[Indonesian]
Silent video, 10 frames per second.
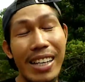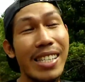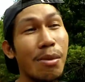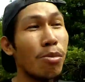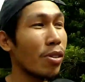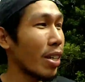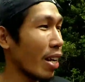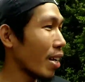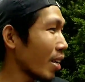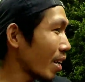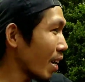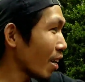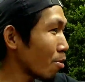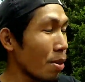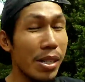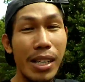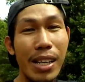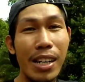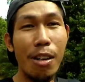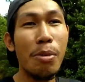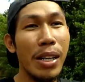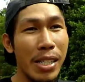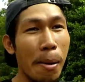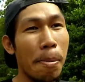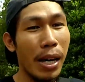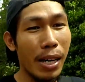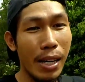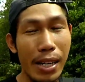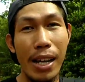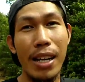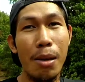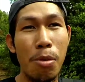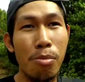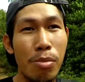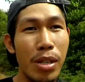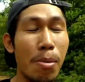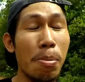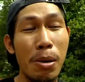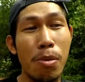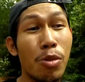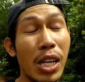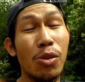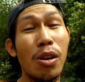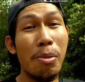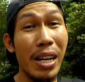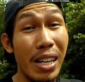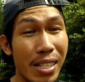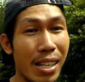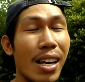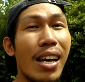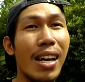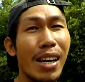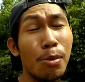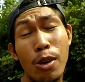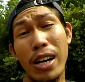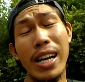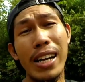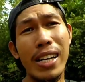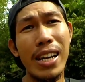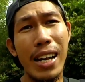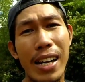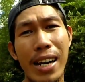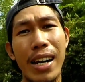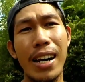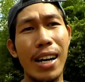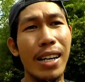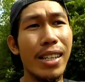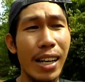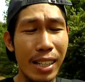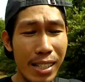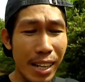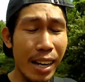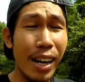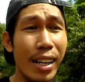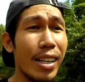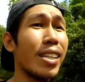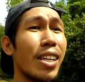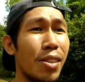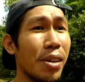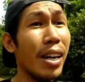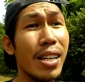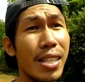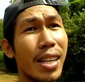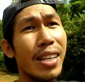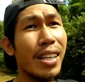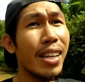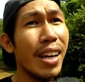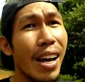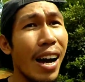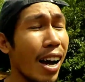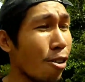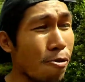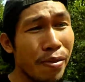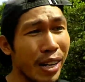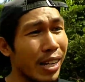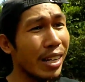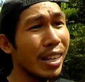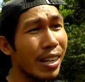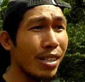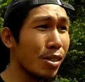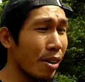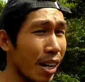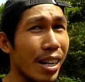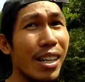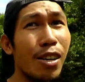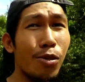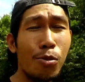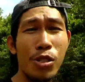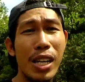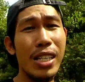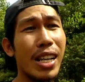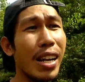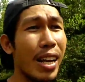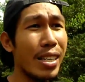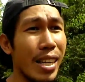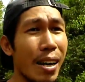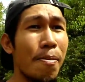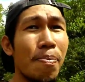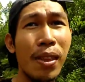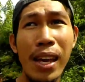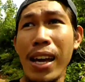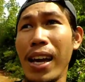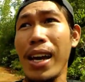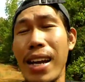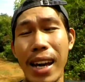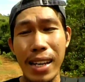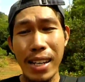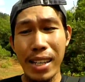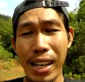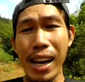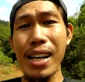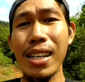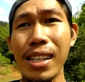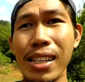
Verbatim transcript: Lagi sibuk dan ya aku masih lumayan capek dari pem tempat pembuatan gula merah sih. Kebetulan hari ini ada yang jagain gitu ya. Jadi aku free. So hari ini aku mau jalan-jalan aja. Nah, ini dia